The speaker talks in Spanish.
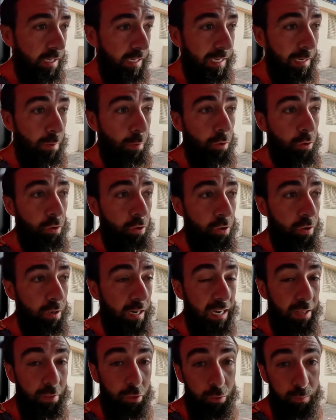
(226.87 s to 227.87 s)
y luego
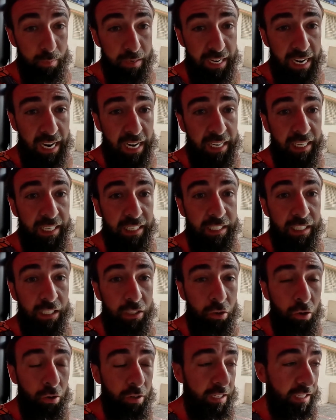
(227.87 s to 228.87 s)
abdominales y
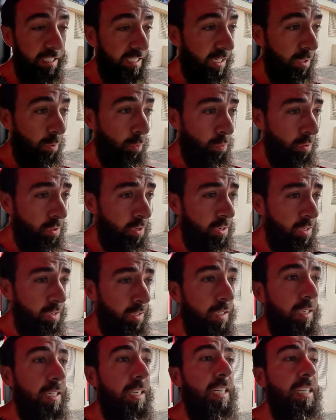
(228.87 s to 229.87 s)
core seguro
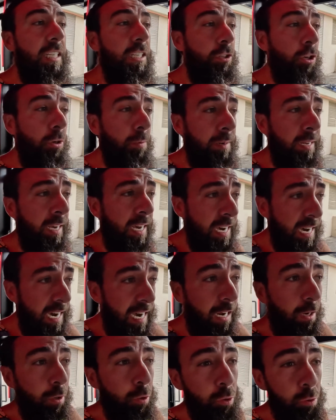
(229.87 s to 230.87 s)
y si
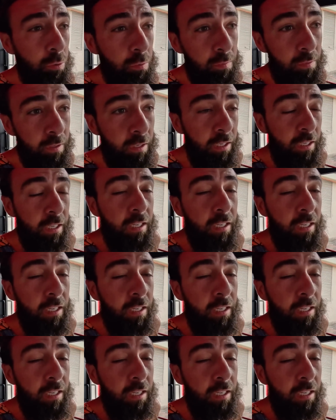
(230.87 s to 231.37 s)
sobra algún